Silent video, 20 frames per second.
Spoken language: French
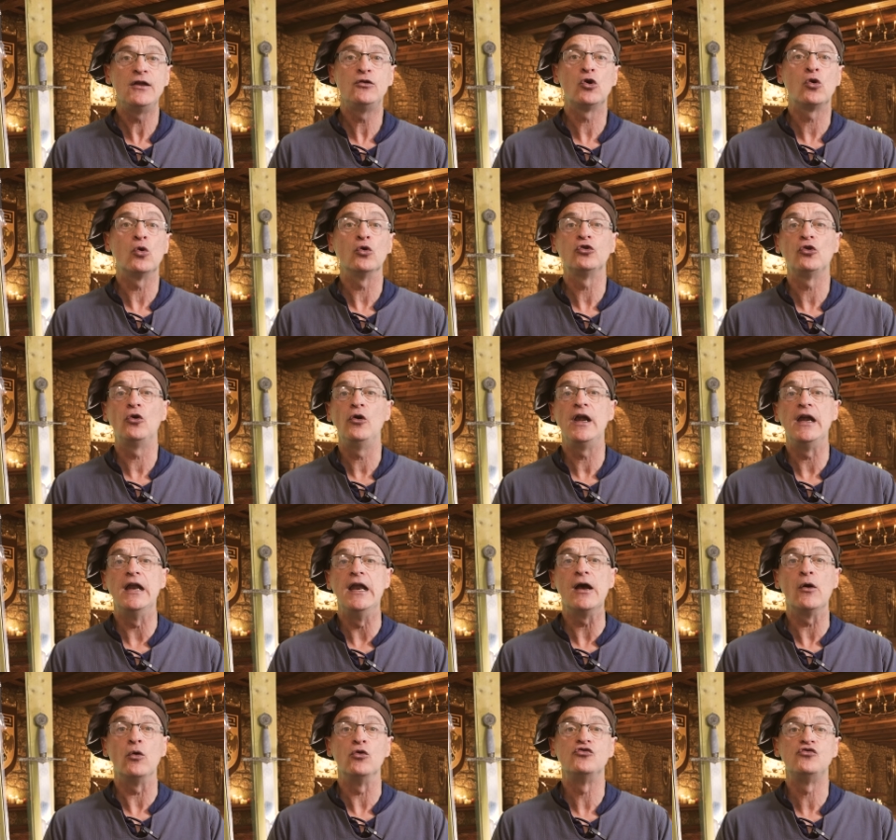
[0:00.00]
et de contrôler
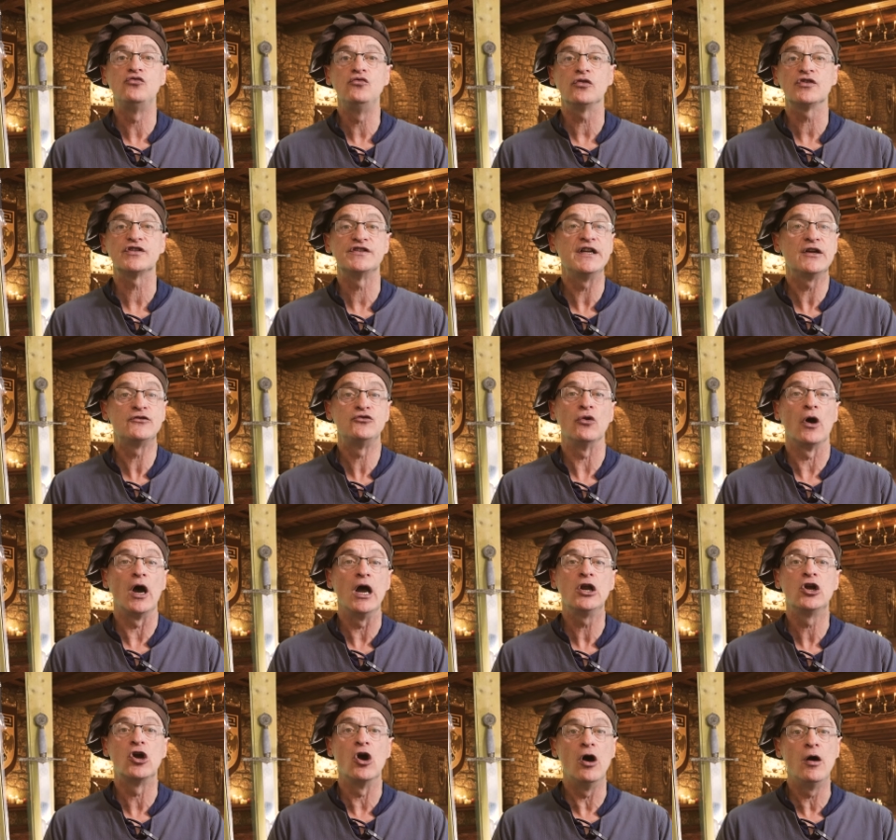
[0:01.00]
les ressources
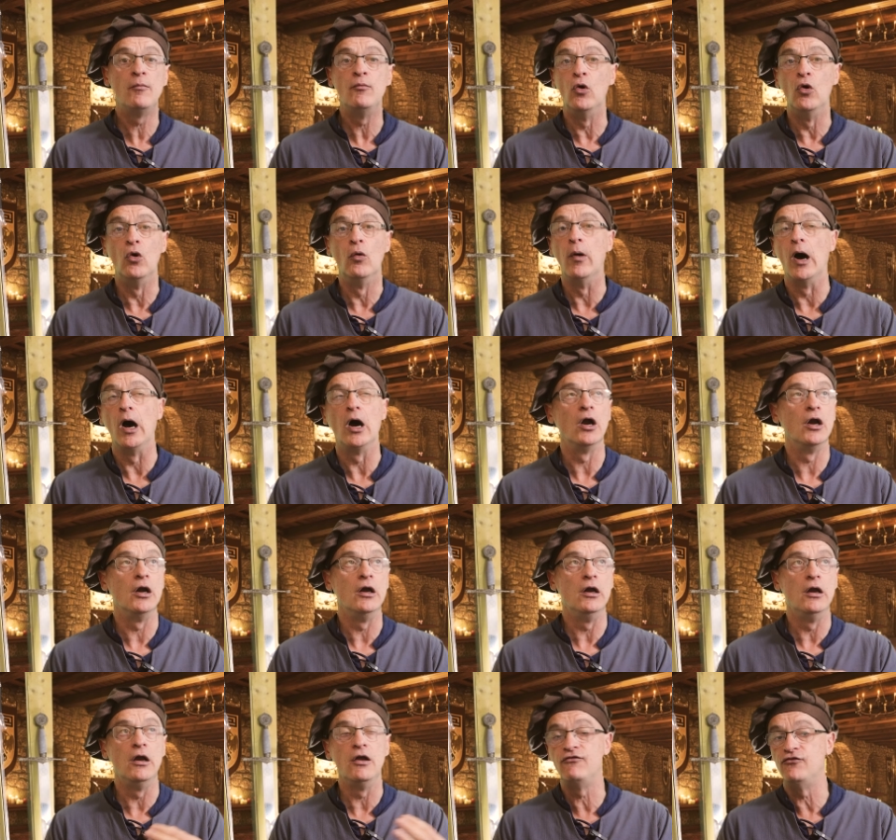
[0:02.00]
naturelles comme euh, bah,
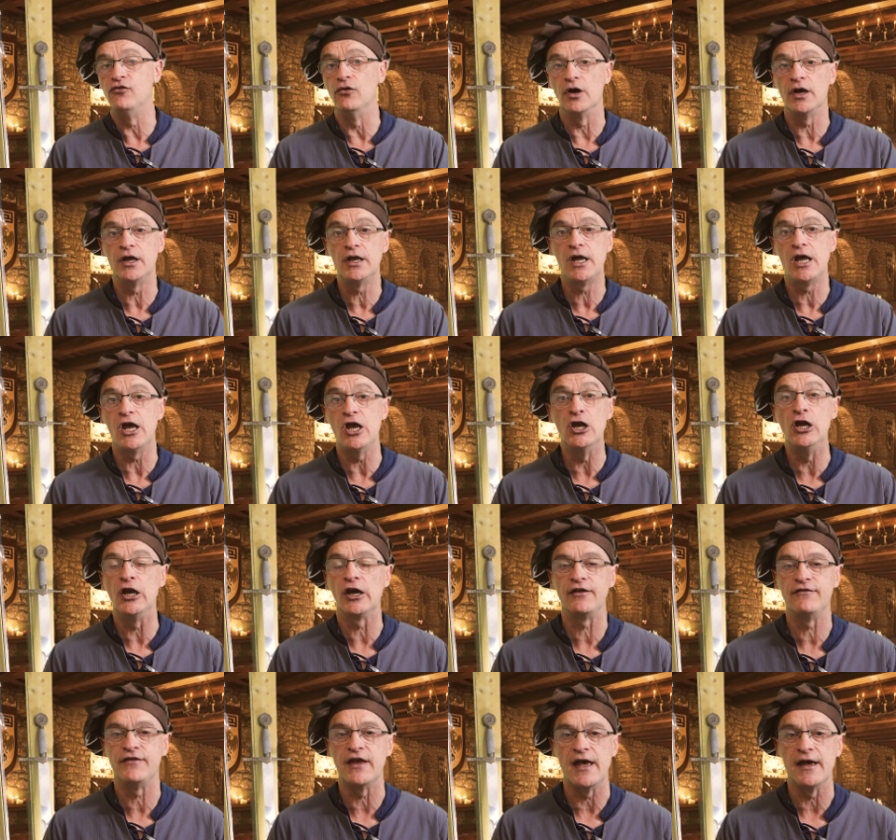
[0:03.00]
les forêts et
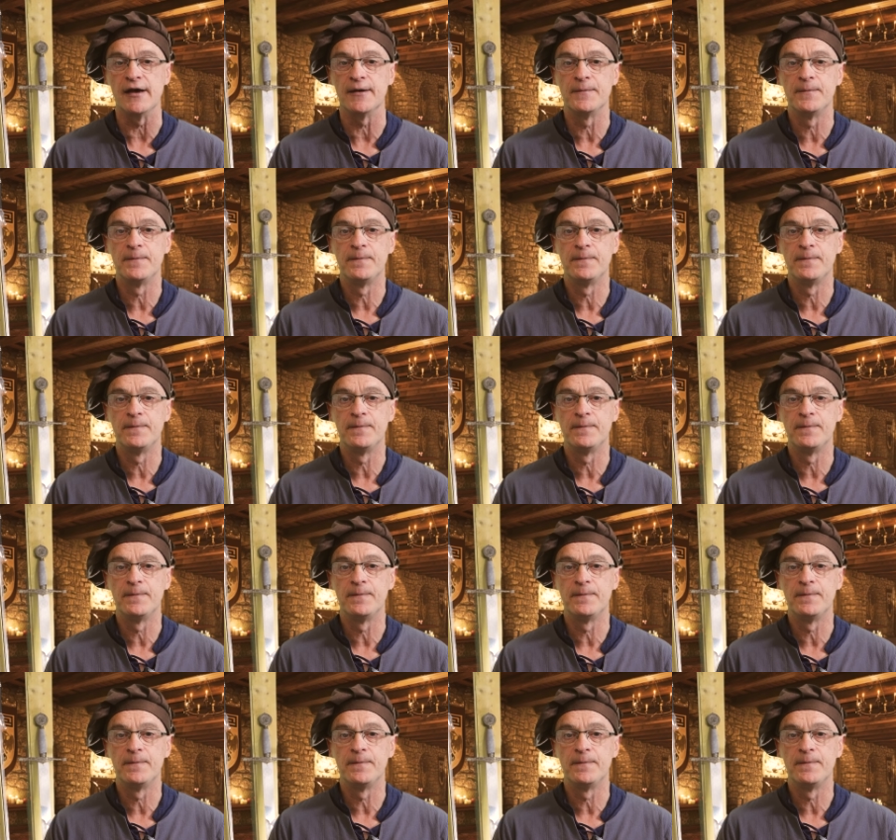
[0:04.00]
les rivières.